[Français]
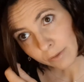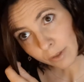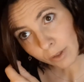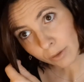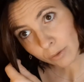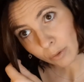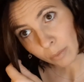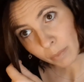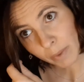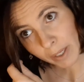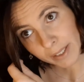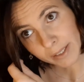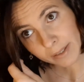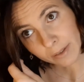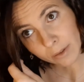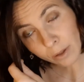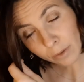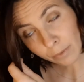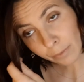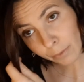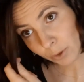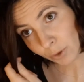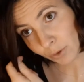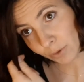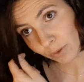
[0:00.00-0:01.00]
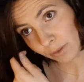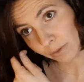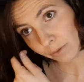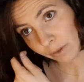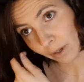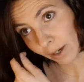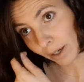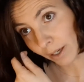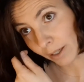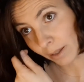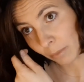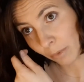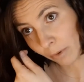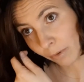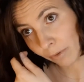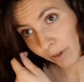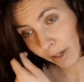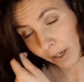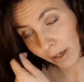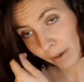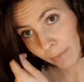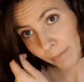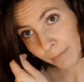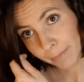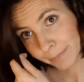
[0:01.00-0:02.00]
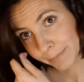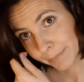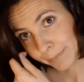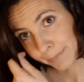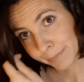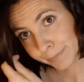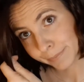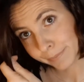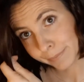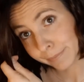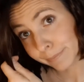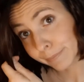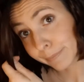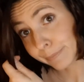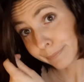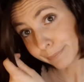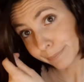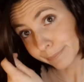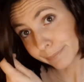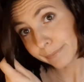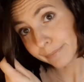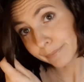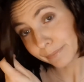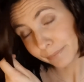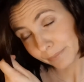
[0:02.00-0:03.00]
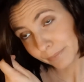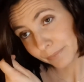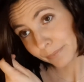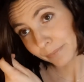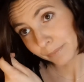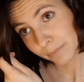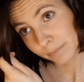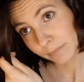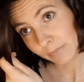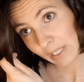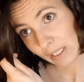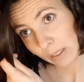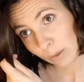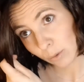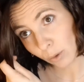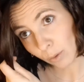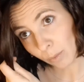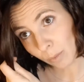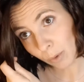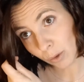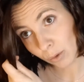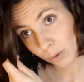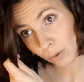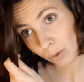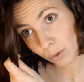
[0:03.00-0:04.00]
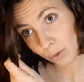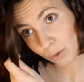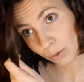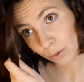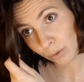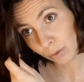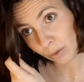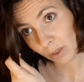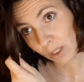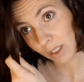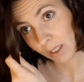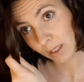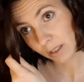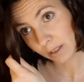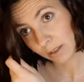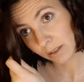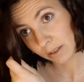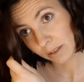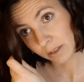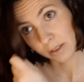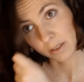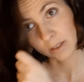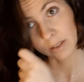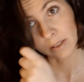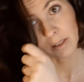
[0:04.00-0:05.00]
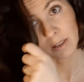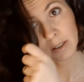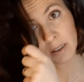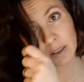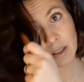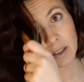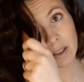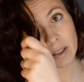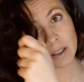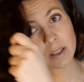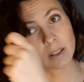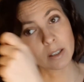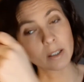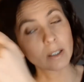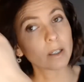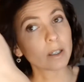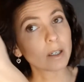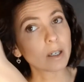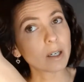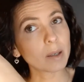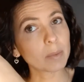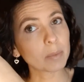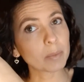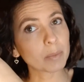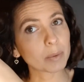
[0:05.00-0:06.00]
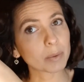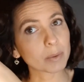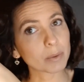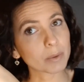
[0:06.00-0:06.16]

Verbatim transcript: Quand je vais parler de gaufres, je vais devoir aller m'en faire. Hein. Mmh. Gourmande que je suis. Hop.